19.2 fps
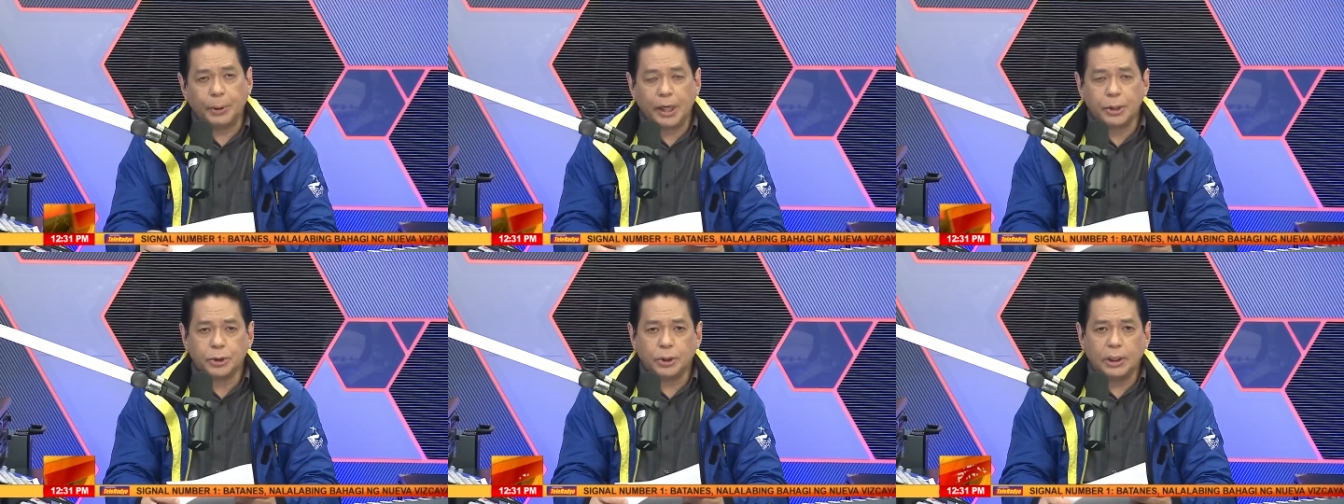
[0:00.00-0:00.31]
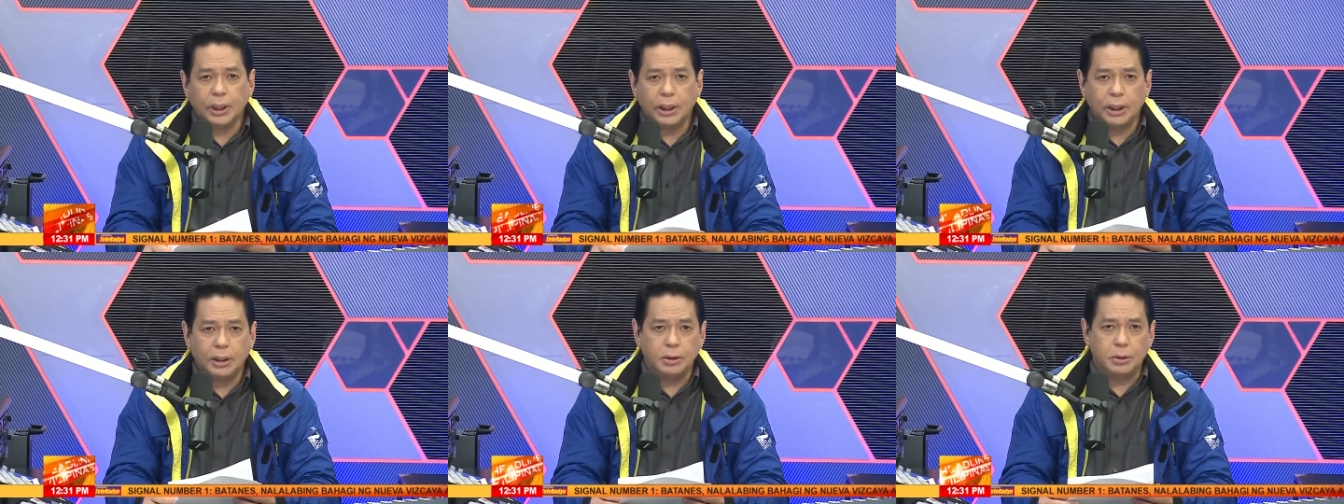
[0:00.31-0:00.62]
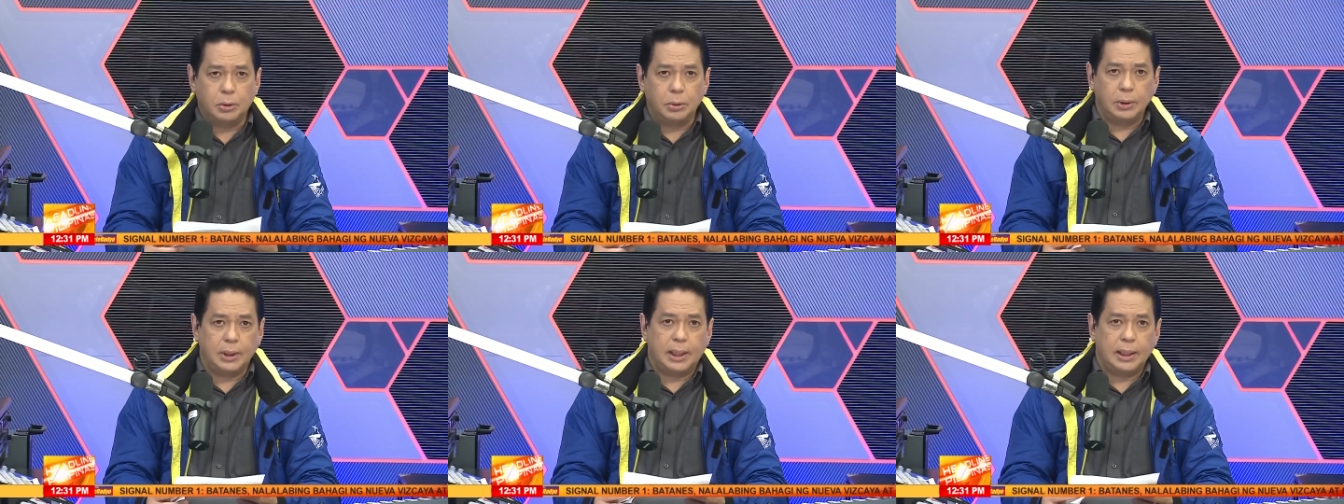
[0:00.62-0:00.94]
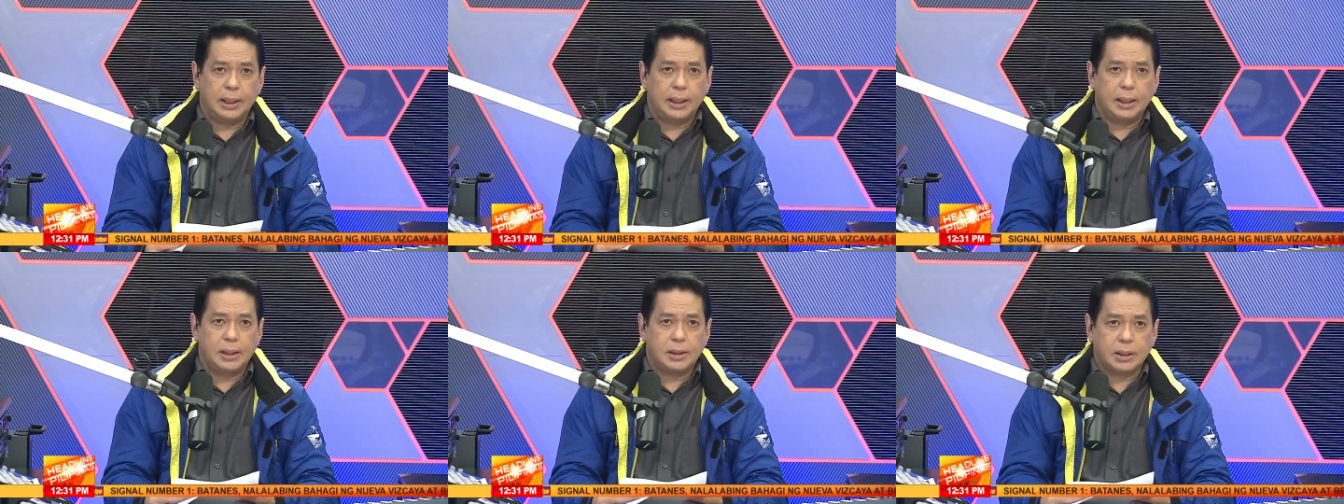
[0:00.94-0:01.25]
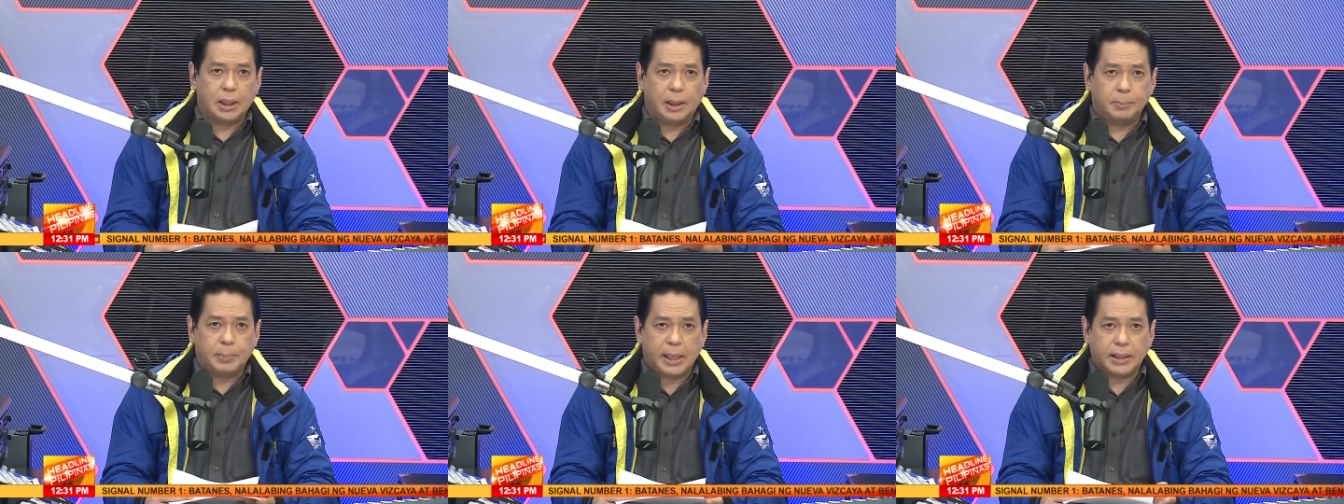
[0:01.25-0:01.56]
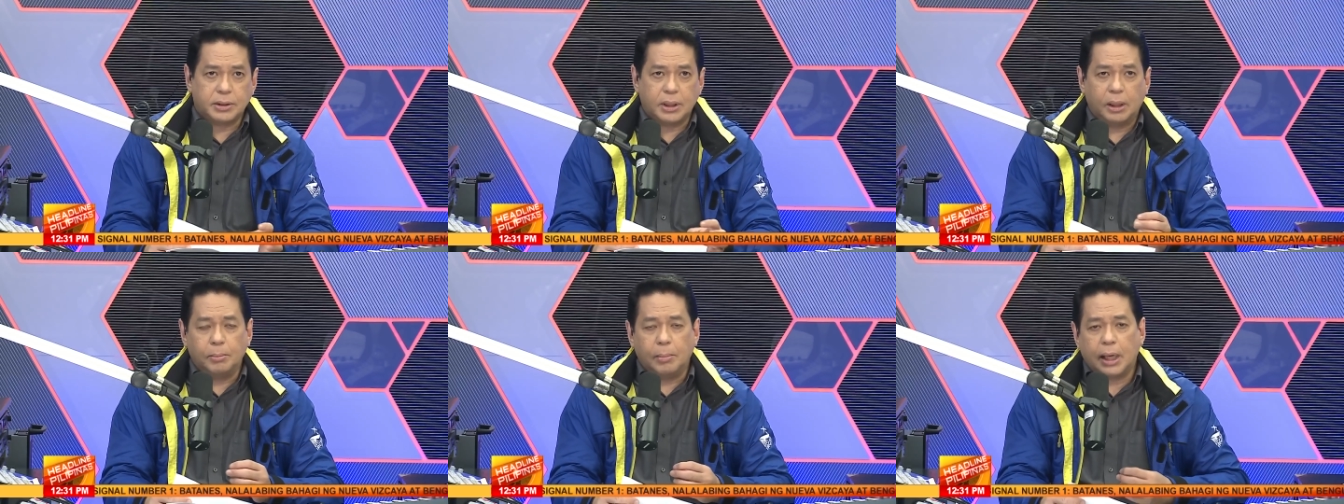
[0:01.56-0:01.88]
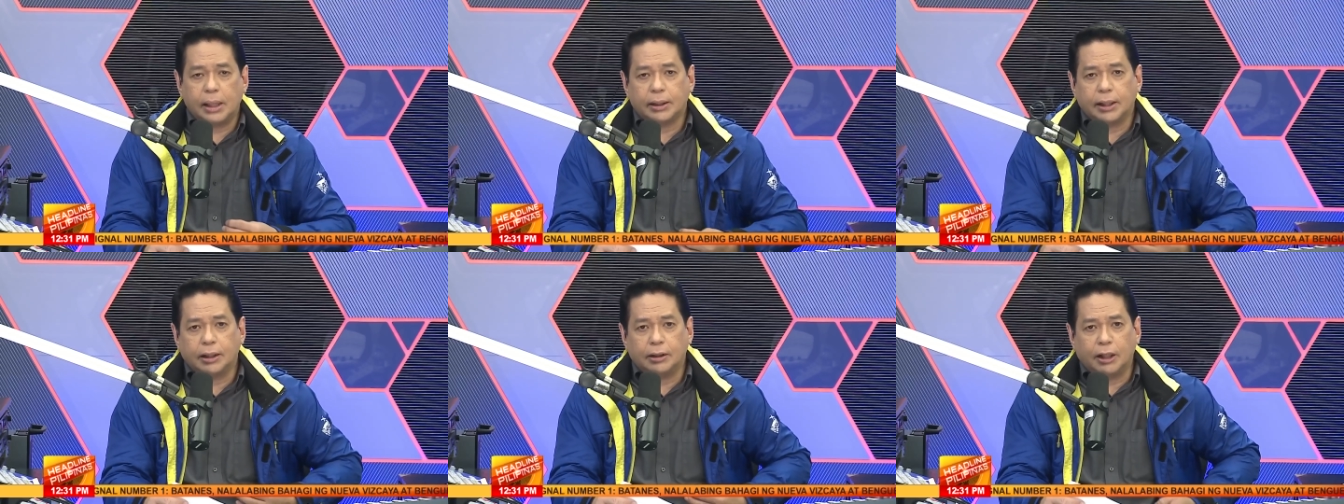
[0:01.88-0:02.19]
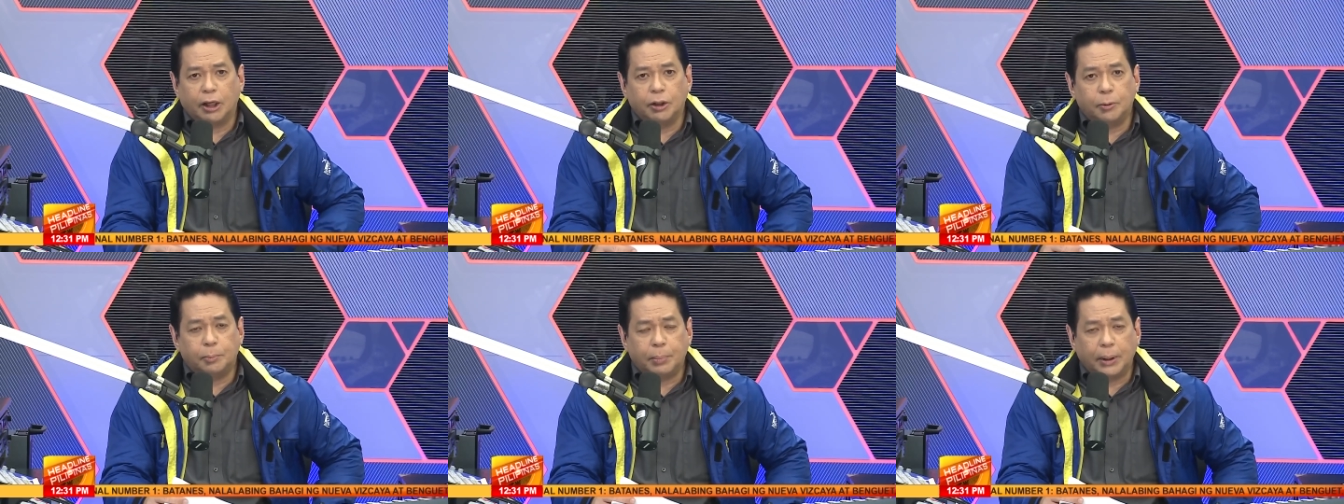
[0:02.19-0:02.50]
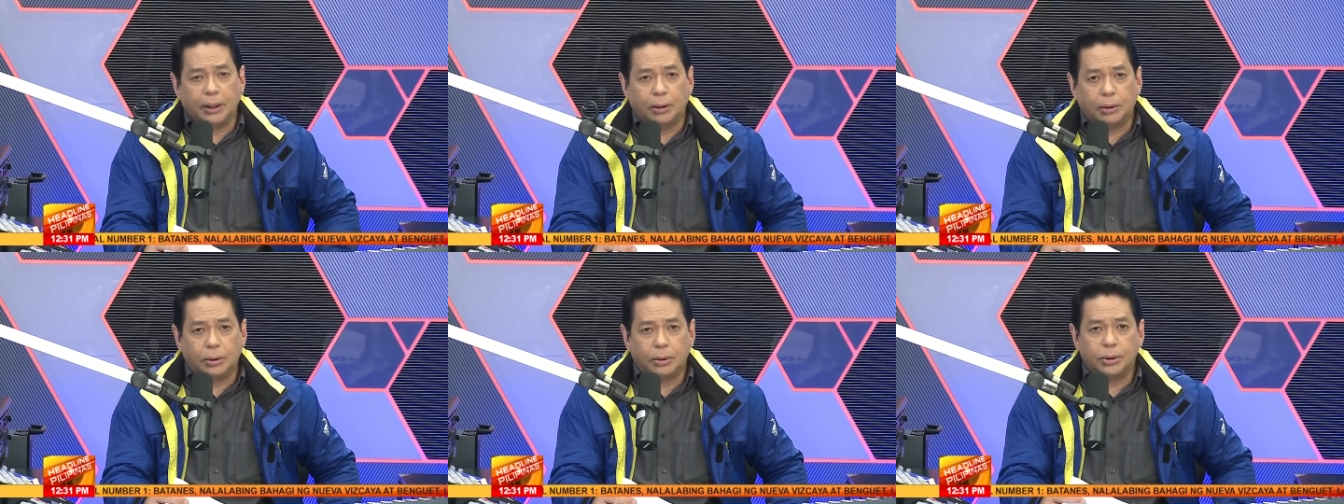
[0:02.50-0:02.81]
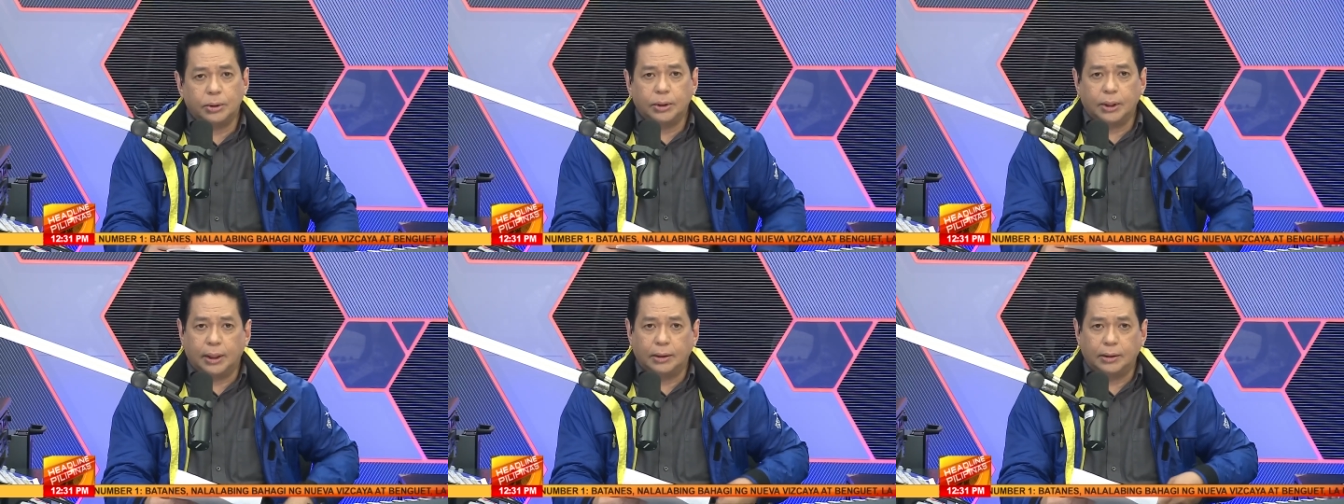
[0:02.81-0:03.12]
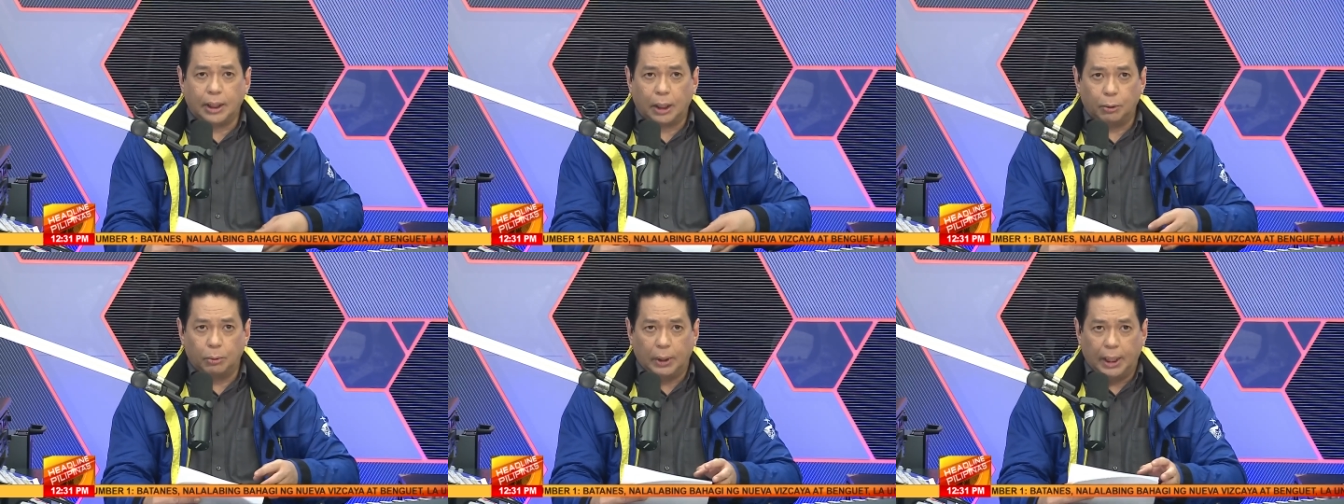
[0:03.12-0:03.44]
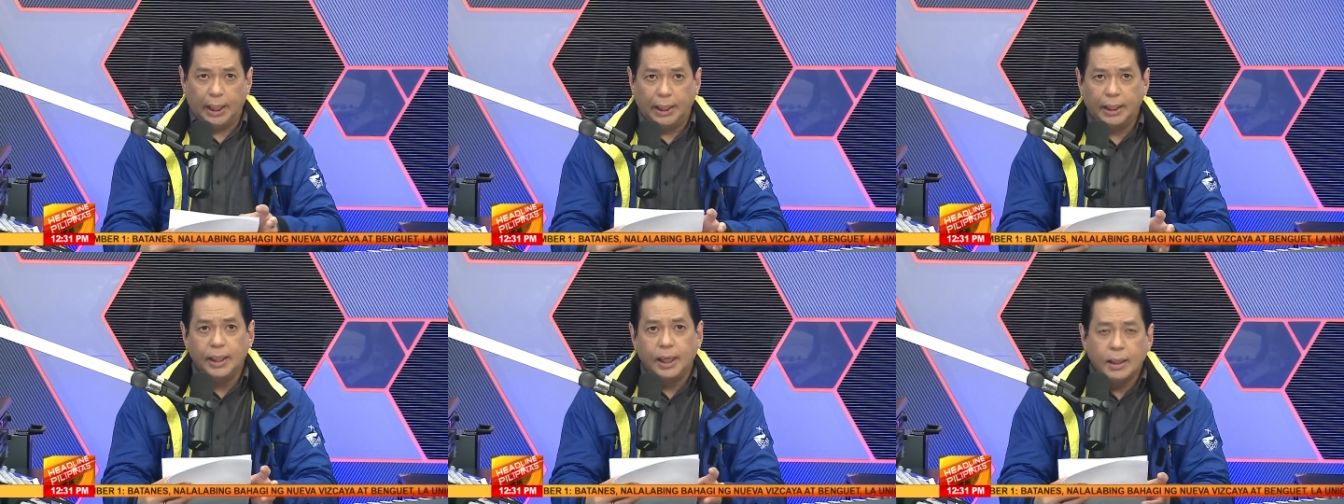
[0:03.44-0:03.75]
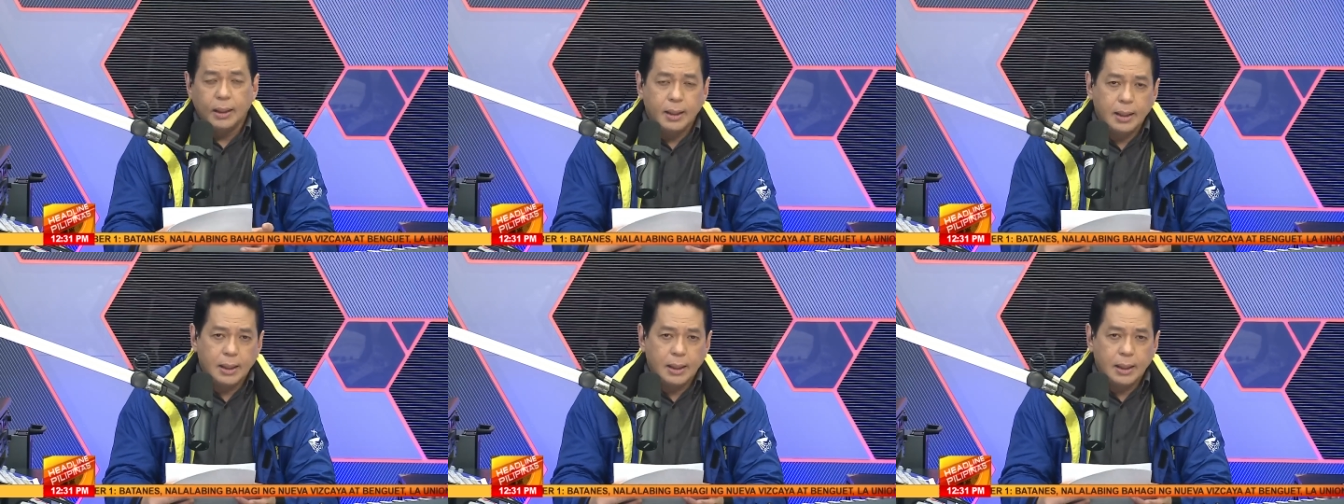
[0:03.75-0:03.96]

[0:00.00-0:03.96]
presyo ng ilang gulay sa Pasay Market ngayong panahon ng tagulan,